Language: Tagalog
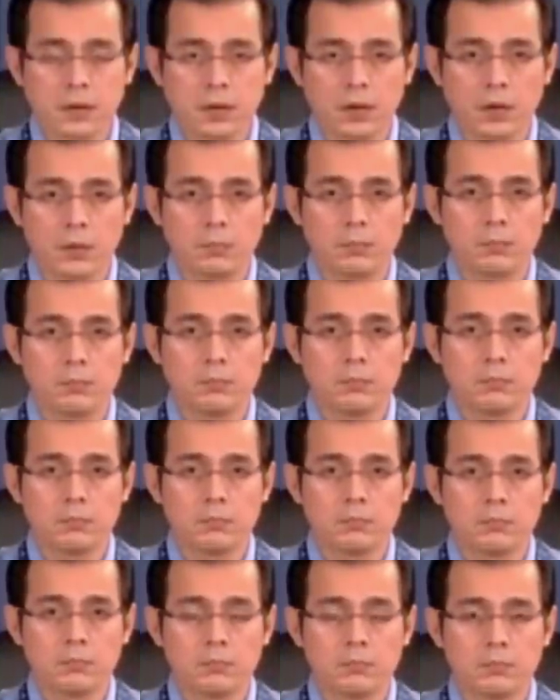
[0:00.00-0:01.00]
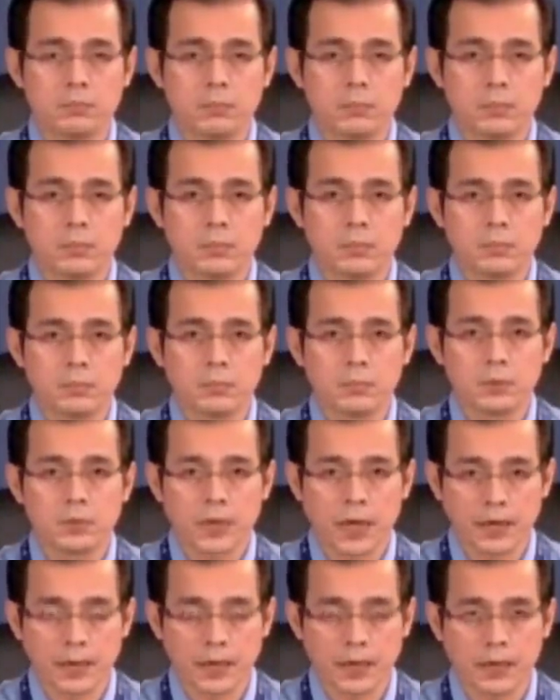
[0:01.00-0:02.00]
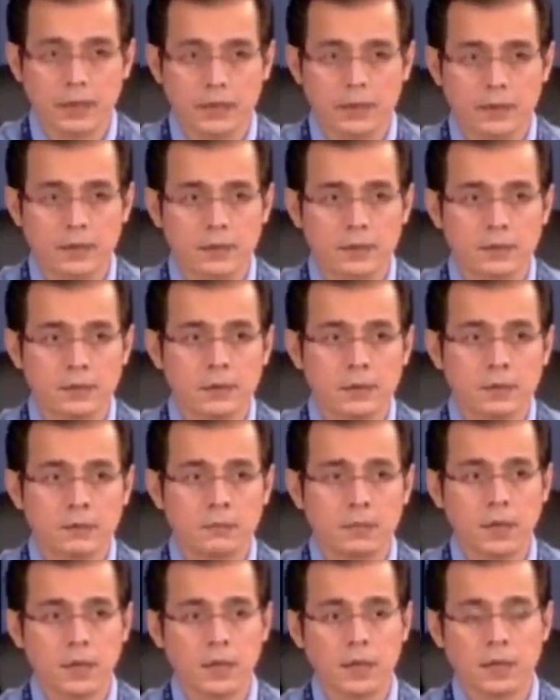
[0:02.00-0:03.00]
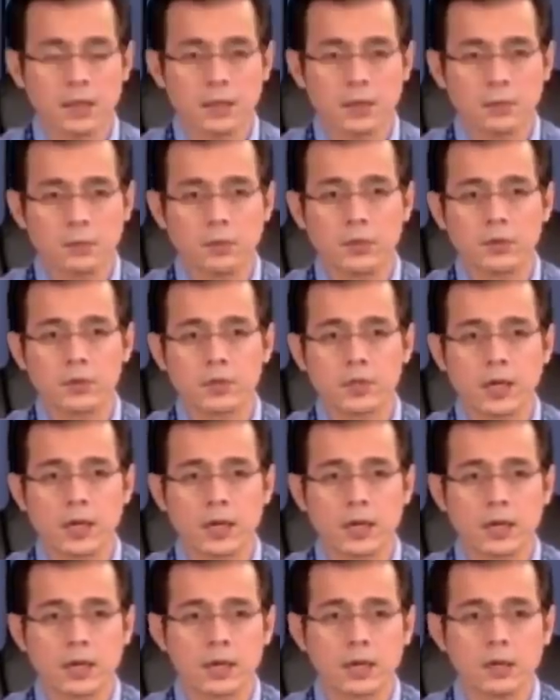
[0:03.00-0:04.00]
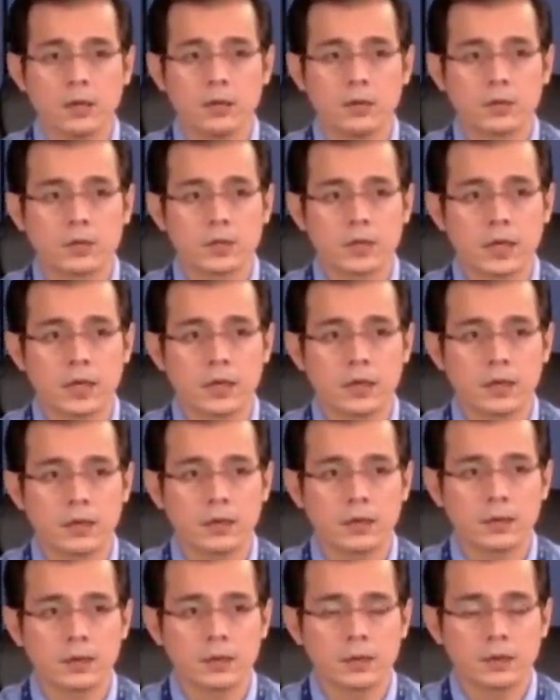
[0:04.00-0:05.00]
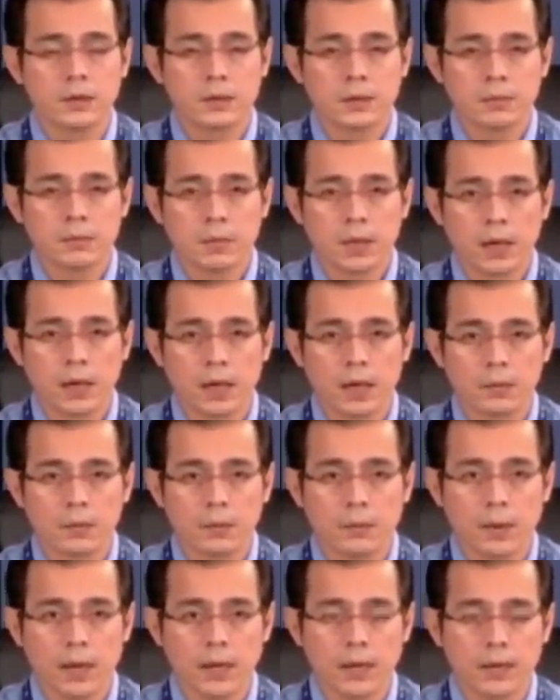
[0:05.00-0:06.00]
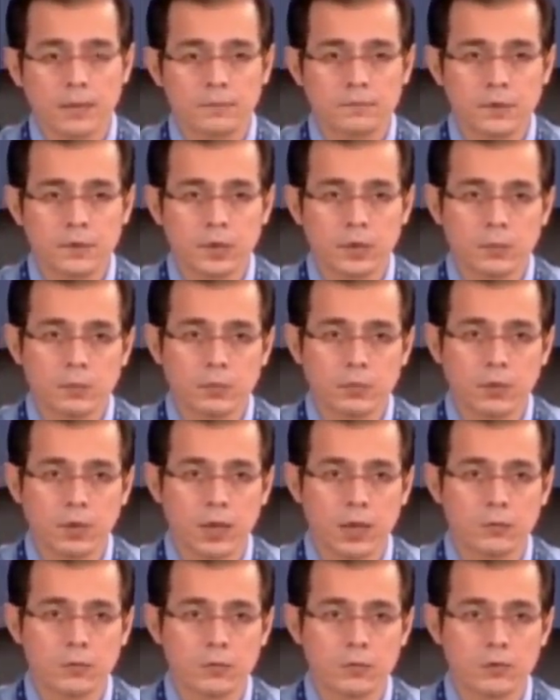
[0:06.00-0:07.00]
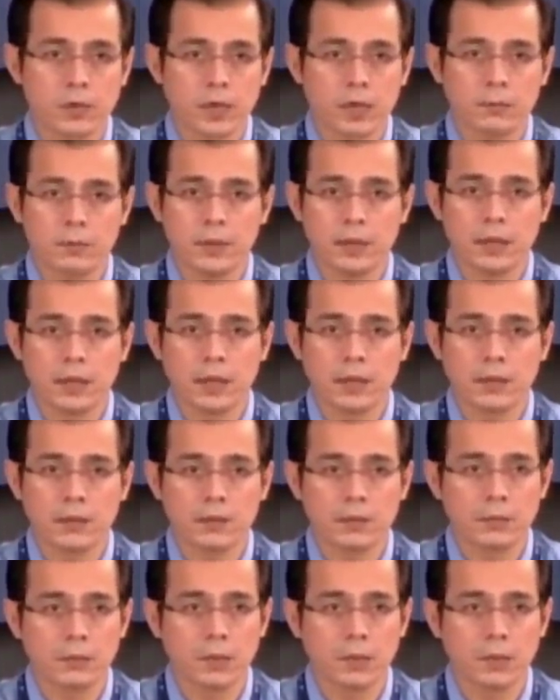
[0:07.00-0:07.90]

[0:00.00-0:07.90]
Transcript: of China makikita nyo po sa inyong screen mga kababayan hindi ko po alam kung nakabili na kayo ng